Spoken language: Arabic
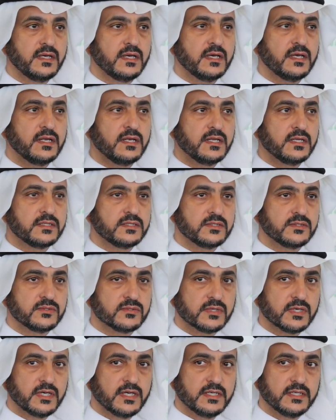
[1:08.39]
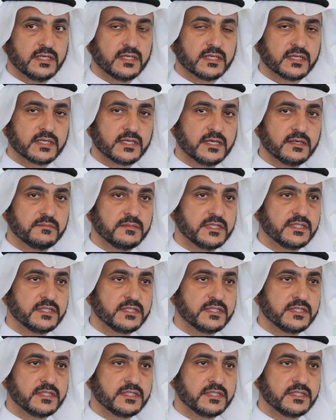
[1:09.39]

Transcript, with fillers: التي تراعي القيم